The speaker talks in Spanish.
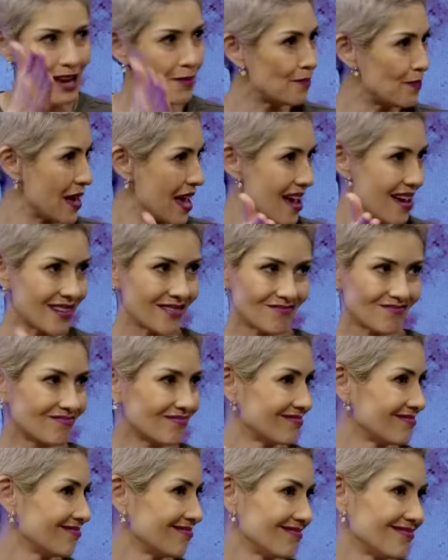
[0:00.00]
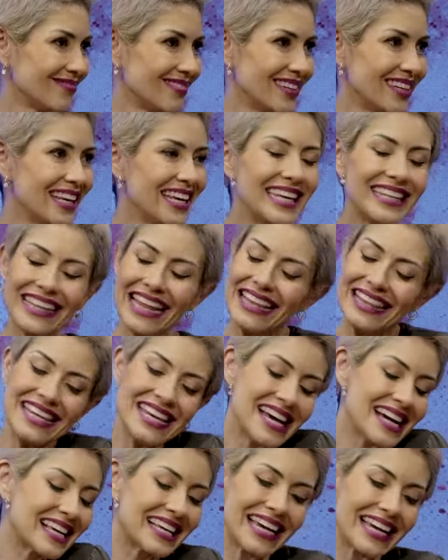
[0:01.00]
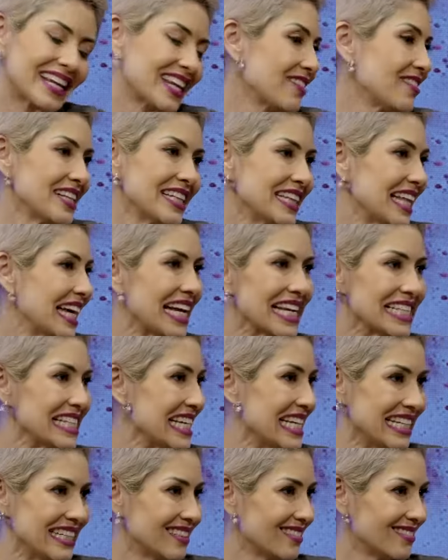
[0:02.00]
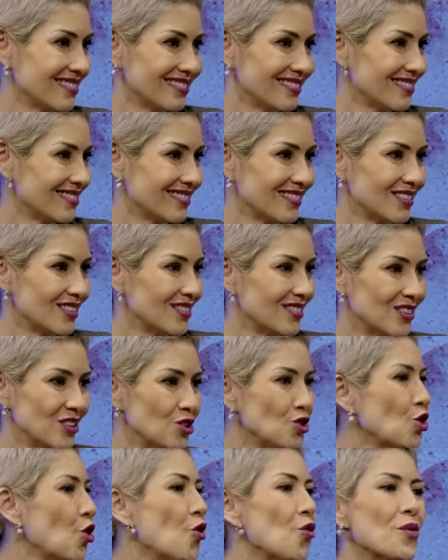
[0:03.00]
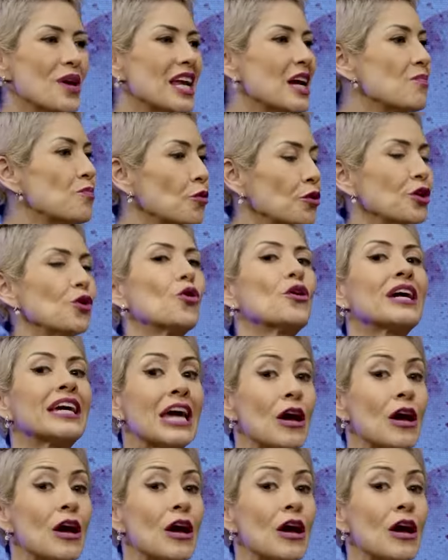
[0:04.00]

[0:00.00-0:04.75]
pie y tenía que reventar así. Claro, por No hubiera podido. ¿Qué